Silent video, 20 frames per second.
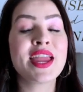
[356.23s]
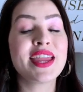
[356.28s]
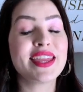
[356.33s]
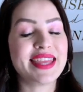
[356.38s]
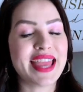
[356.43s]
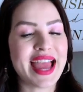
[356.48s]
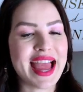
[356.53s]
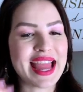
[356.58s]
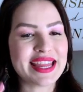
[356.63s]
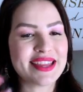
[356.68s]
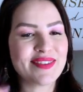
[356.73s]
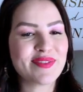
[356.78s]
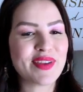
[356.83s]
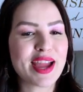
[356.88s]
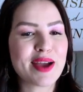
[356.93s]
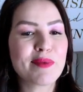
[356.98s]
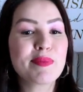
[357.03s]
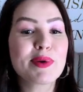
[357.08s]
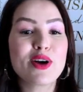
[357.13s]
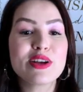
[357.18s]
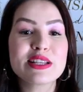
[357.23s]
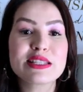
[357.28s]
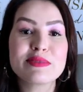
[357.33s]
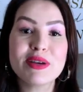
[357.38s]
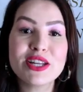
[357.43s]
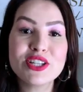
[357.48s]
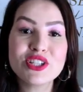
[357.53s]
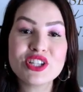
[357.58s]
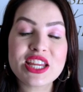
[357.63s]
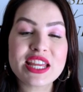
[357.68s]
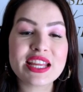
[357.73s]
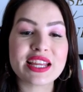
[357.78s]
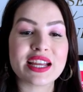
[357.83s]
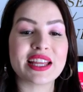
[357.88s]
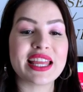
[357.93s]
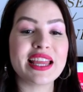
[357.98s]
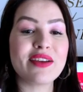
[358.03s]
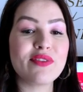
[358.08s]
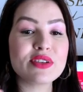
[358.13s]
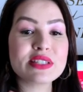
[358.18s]
E aí vem a próxima dica: o
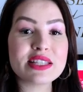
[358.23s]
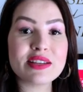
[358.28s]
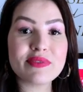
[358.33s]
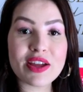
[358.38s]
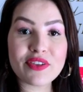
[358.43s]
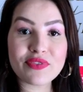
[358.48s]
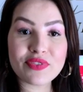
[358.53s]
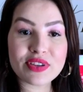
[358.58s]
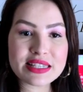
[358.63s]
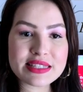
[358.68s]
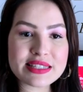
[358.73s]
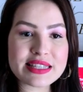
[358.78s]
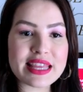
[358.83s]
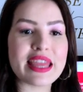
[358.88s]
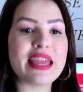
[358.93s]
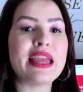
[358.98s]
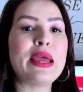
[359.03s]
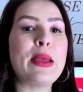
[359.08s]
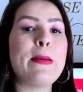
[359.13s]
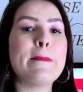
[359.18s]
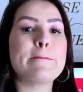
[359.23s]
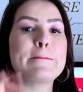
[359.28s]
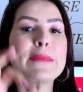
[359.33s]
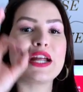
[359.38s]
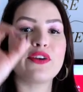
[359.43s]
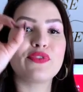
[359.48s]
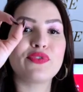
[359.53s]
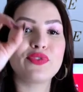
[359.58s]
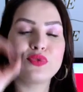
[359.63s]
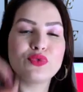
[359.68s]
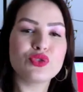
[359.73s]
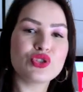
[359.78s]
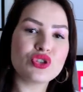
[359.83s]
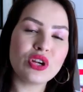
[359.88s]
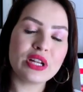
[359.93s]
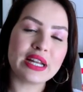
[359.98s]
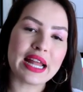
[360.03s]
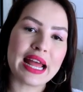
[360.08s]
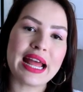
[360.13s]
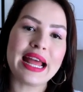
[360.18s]
que, que você vai fazer para
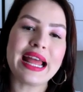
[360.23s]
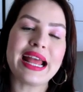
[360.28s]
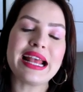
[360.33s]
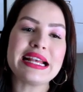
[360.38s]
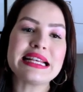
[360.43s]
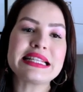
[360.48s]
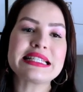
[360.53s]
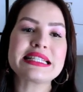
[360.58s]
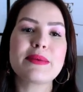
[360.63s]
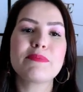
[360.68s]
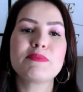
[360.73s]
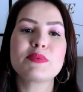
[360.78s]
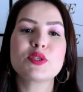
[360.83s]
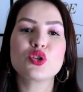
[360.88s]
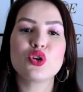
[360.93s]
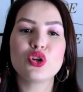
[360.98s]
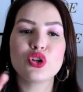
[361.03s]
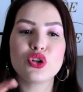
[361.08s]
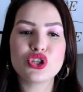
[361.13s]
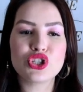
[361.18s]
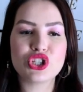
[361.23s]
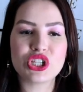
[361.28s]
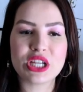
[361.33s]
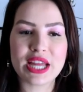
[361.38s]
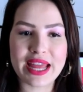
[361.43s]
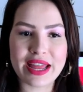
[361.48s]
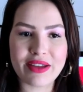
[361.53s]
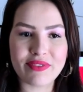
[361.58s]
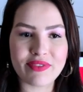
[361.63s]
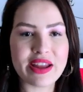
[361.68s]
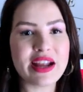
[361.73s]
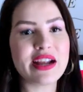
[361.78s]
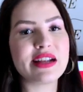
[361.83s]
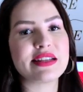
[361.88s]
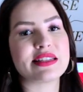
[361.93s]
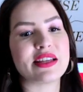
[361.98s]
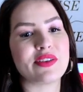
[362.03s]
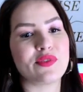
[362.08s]
funcionar essa psicologia reversa.